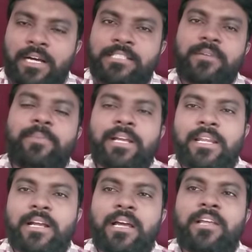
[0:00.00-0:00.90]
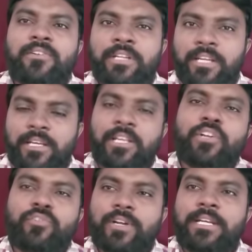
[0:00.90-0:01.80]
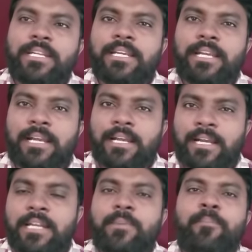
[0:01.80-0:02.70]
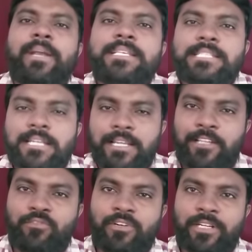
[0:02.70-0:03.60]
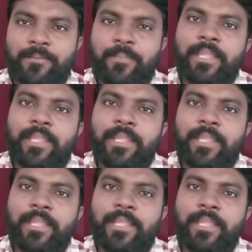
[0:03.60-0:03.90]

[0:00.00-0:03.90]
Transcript: అసభ్యకరంగా లేకుంటే ఎటువంటి కంటే బేస్ లేదు అని